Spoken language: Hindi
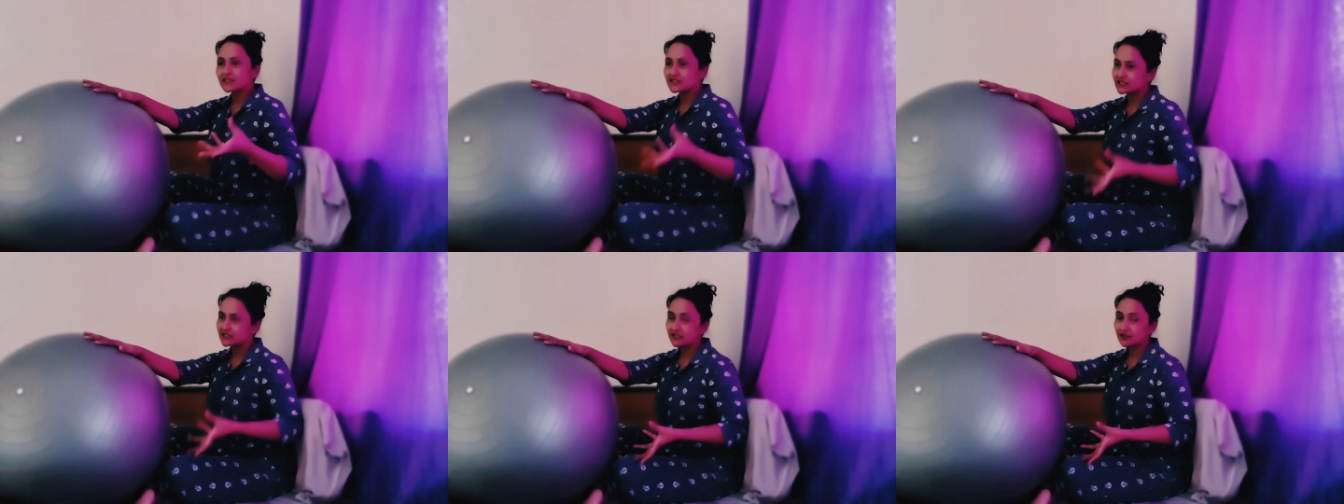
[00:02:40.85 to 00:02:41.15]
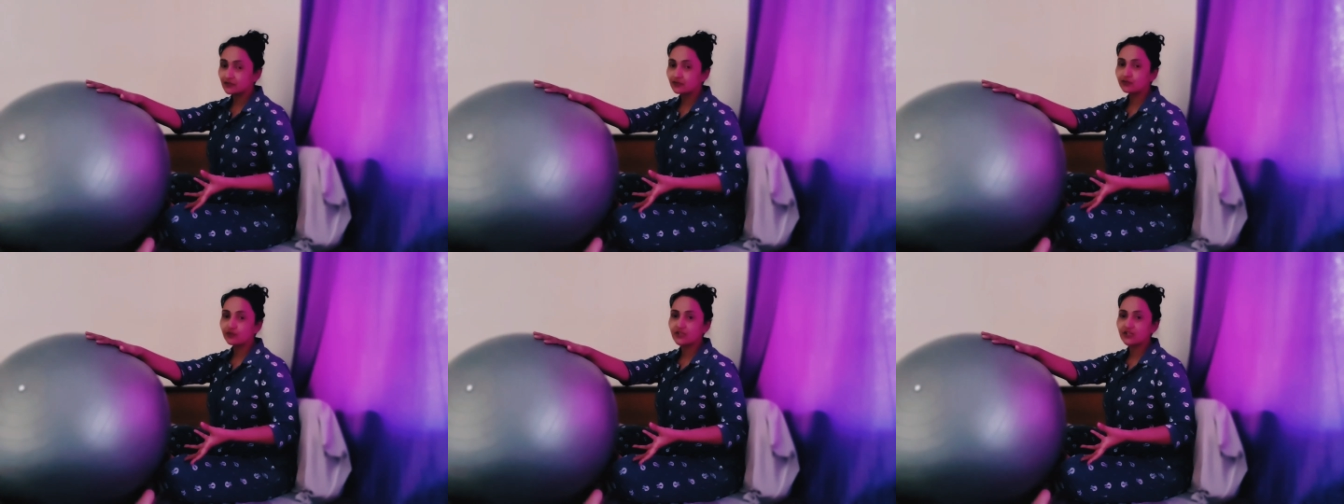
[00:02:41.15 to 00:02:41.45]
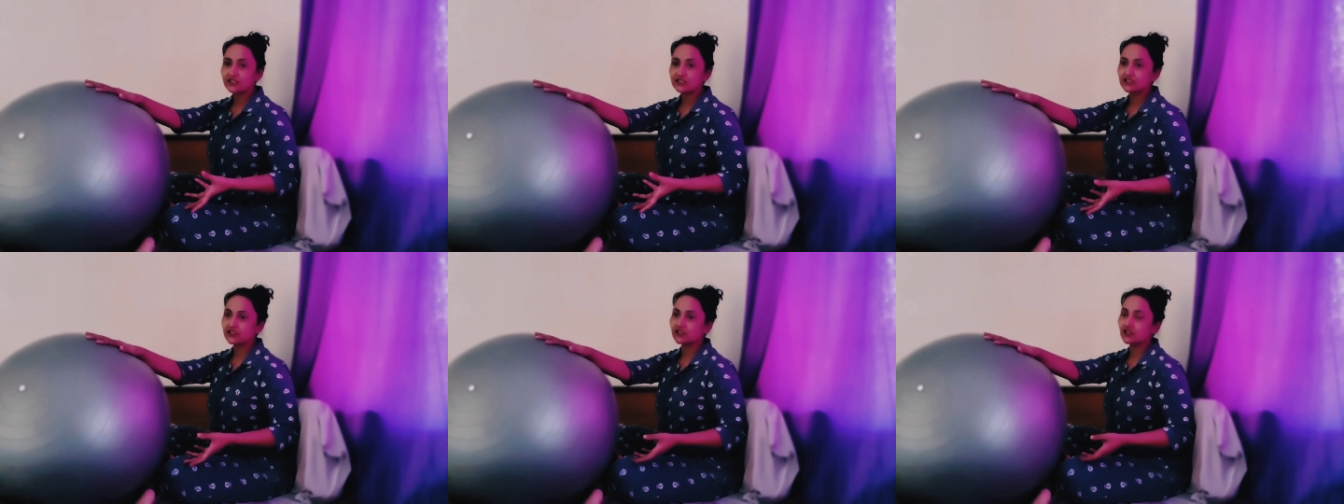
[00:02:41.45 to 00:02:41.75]
इसी के थ्रू
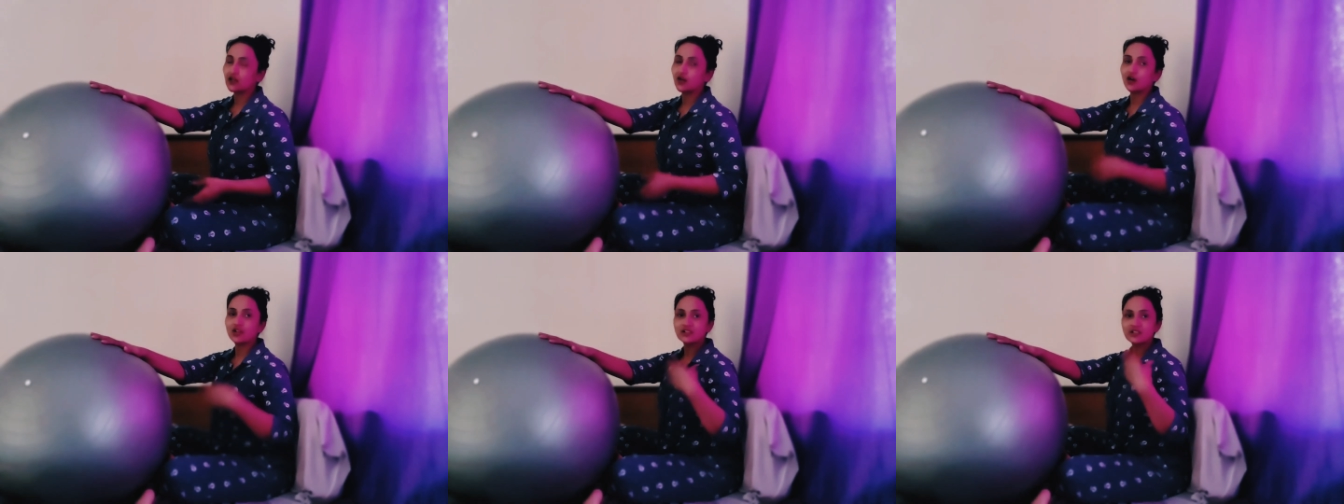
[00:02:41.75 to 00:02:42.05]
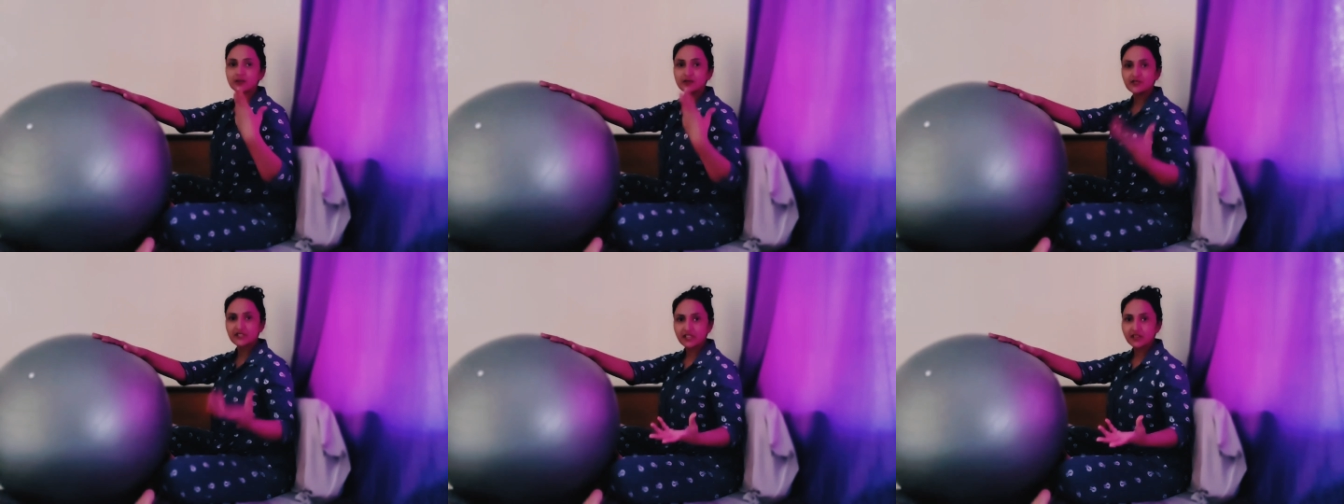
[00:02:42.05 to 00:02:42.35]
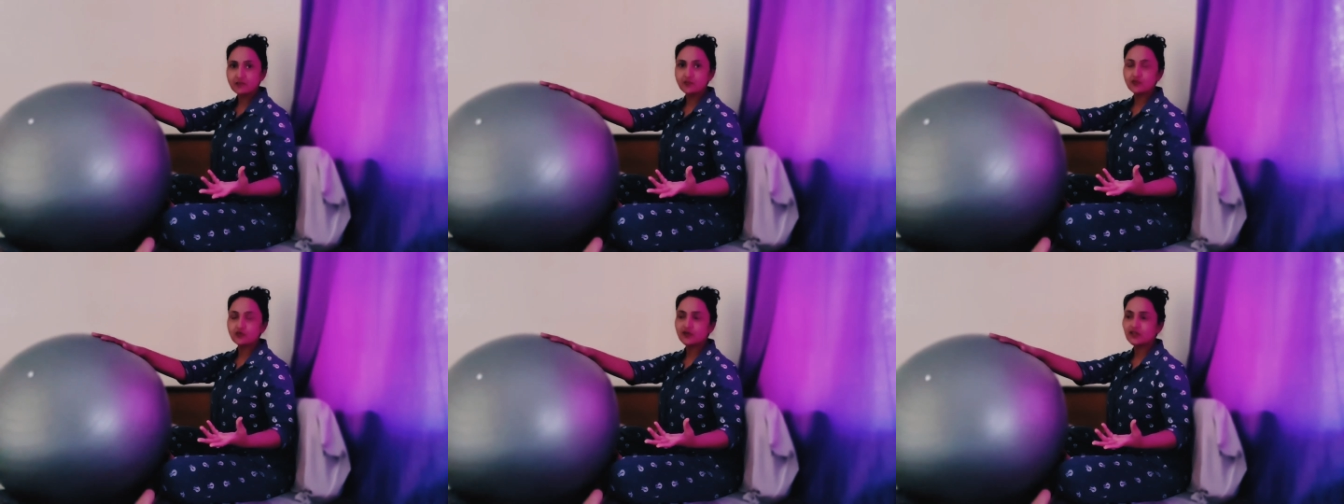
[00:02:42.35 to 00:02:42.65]
करते हैं और जब
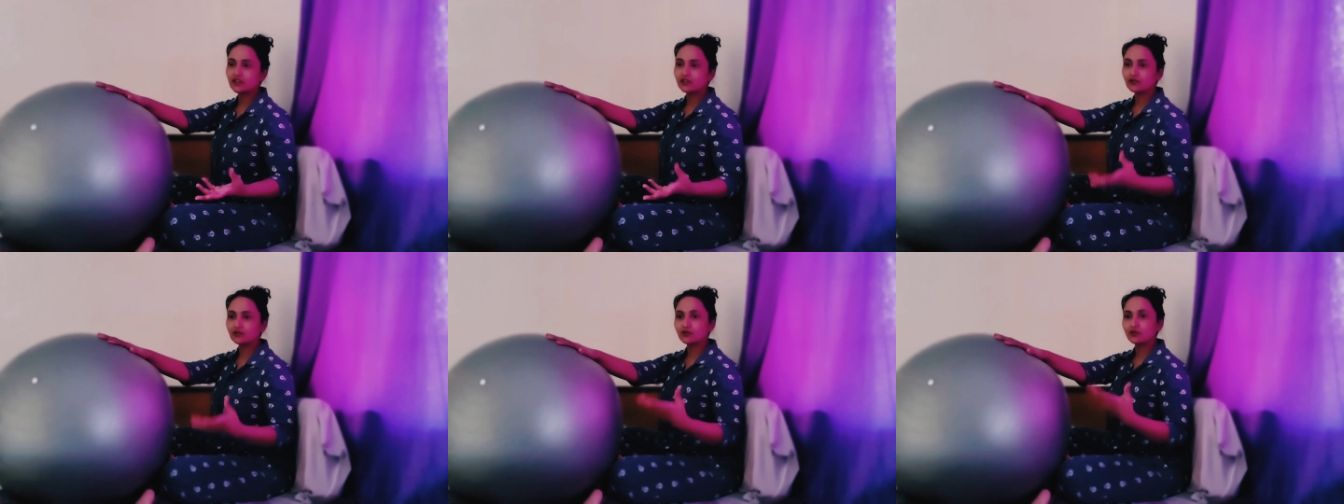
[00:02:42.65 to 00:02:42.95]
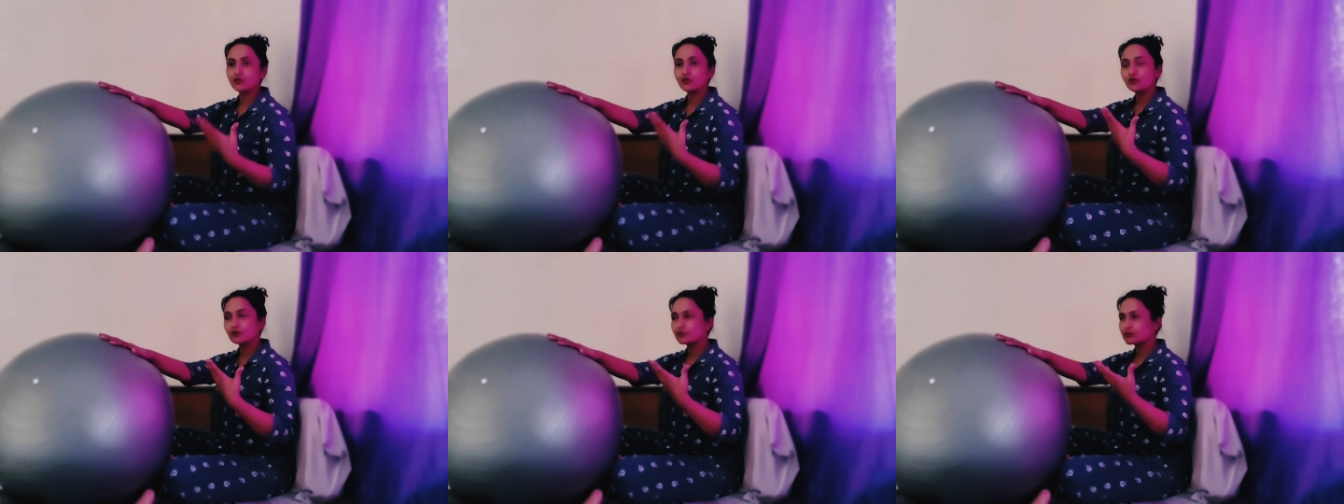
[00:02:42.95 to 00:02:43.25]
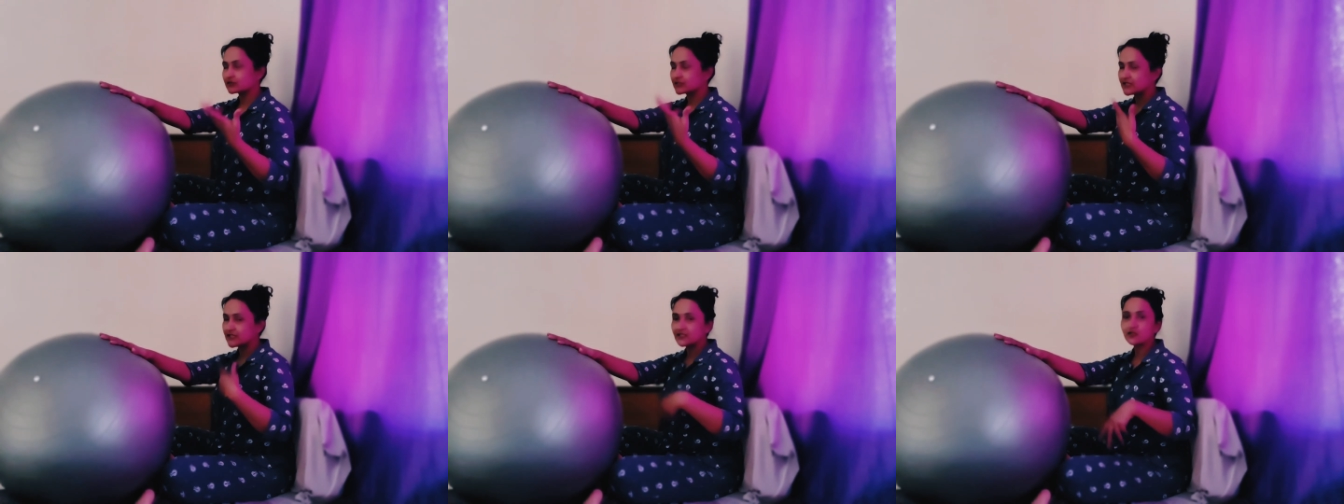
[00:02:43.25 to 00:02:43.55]
यही पुअर है तो कोई
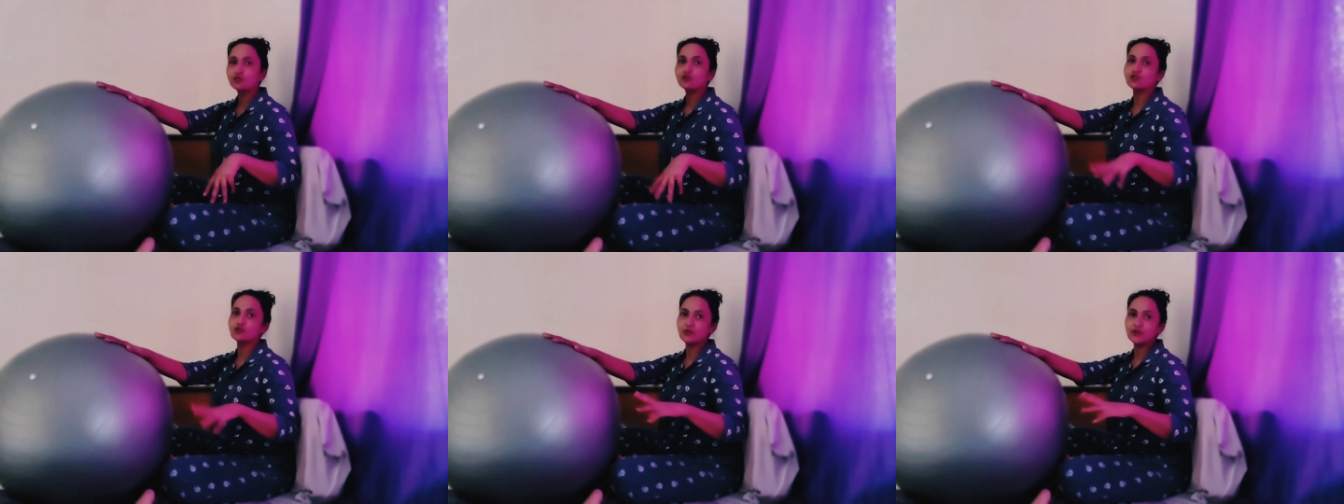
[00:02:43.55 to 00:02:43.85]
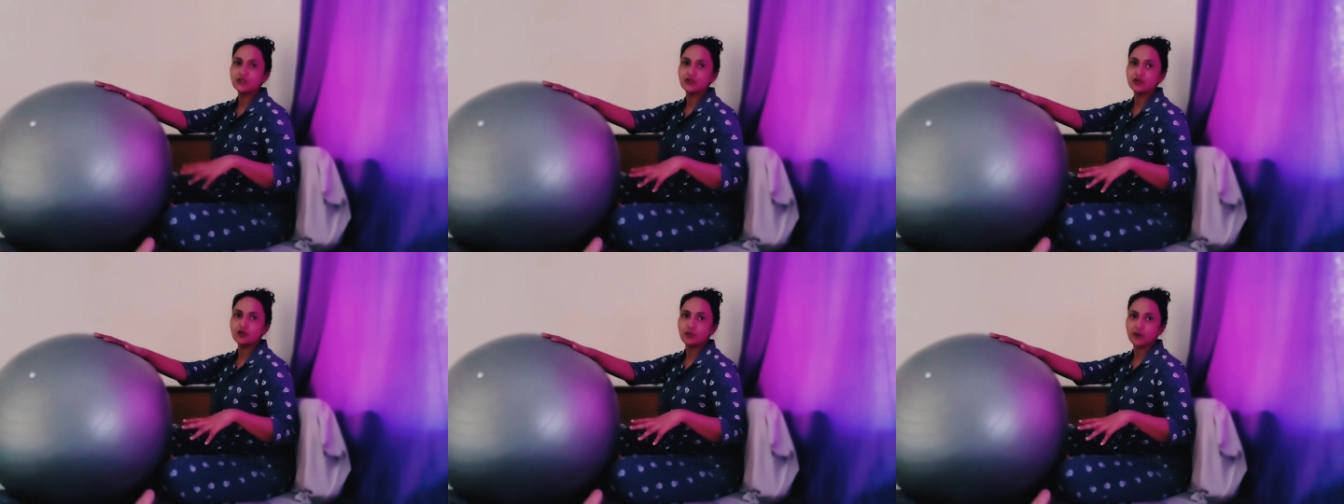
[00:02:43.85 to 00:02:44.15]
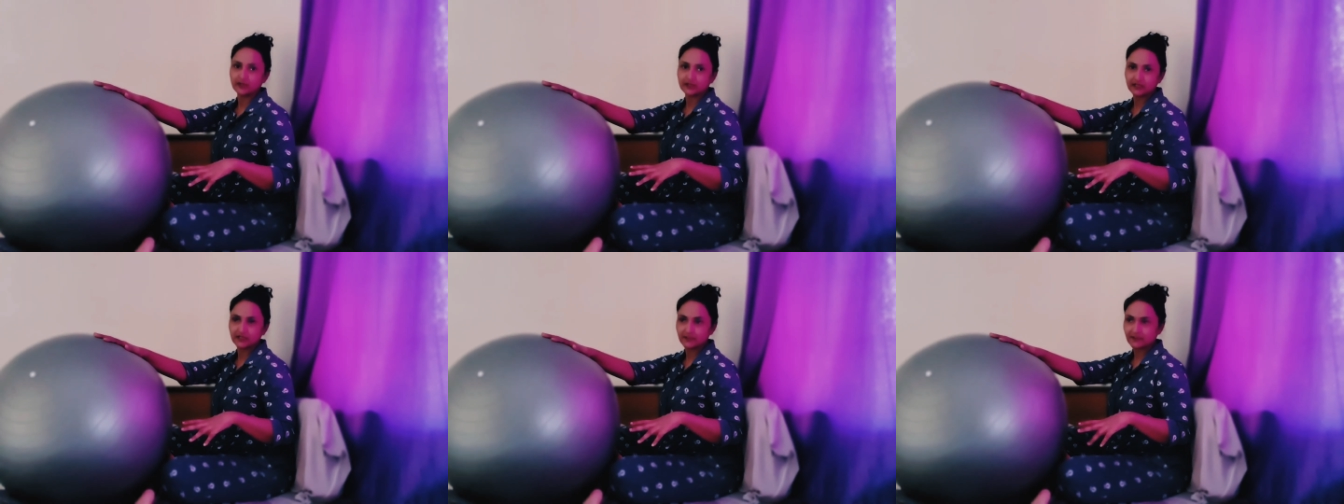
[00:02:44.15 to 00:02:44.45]
ठीक से कुछ भी नहीं हो
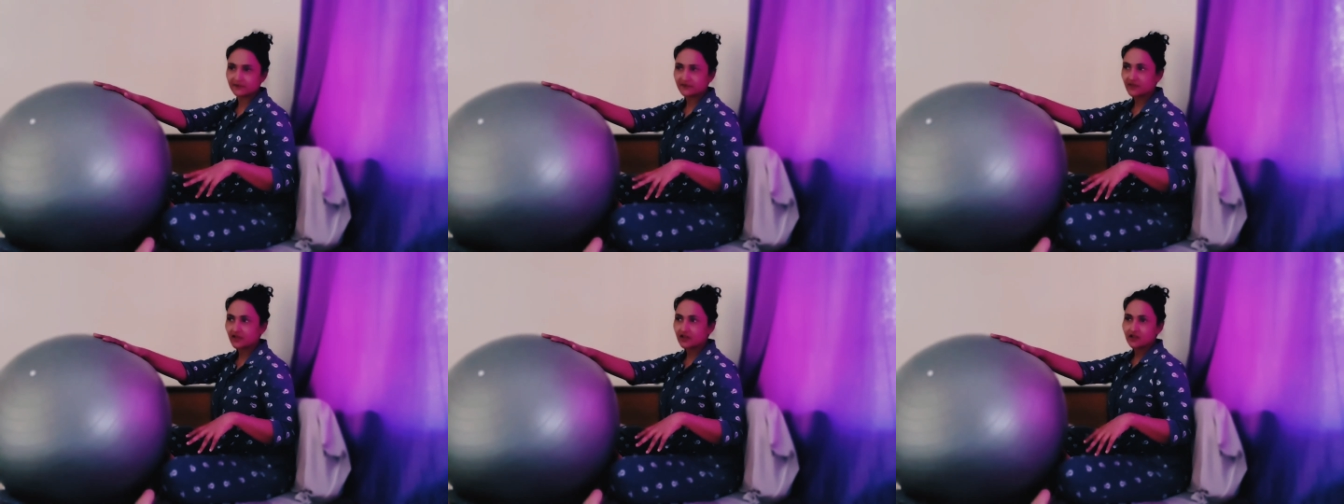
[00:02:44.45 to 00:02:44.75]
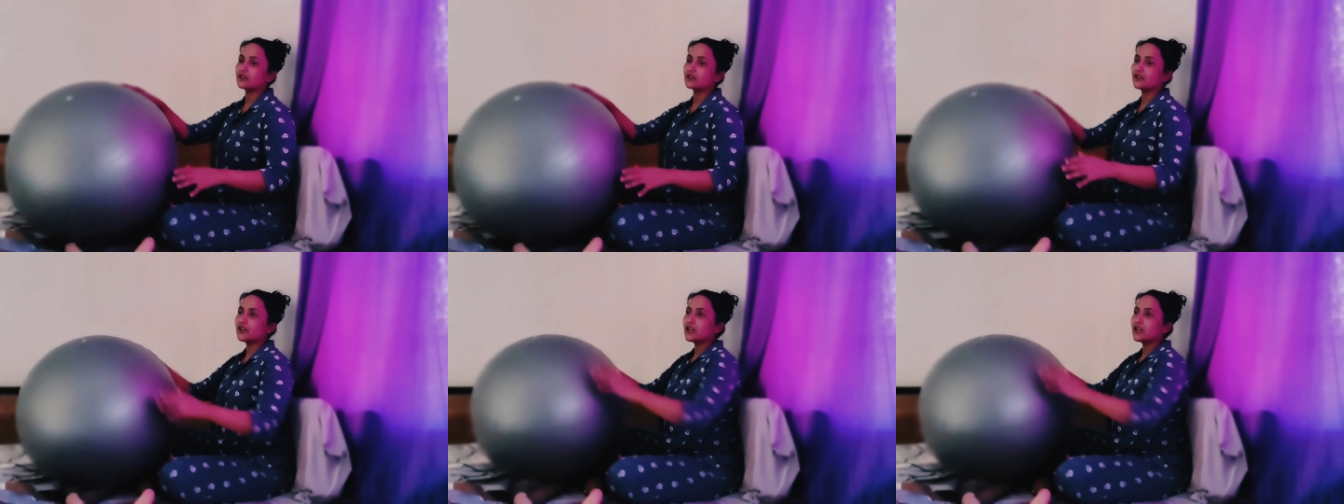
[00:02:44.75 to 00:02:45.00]
पाता है